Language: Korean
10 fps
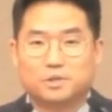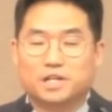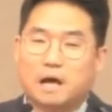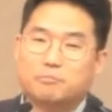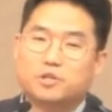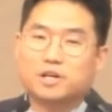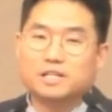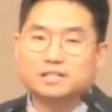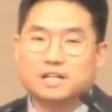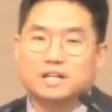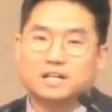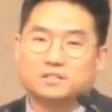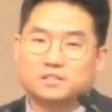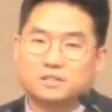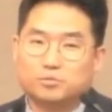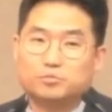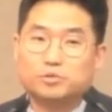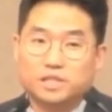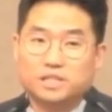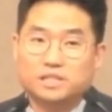우리가 남녀 간의 사랑에서는 그
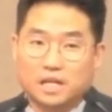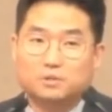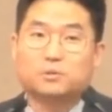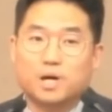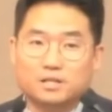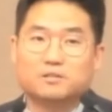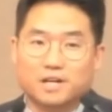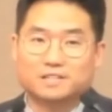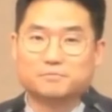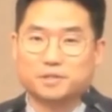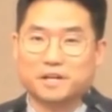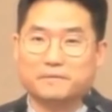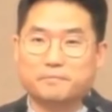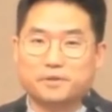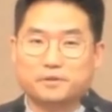부분이 작동하는 것 같습니다.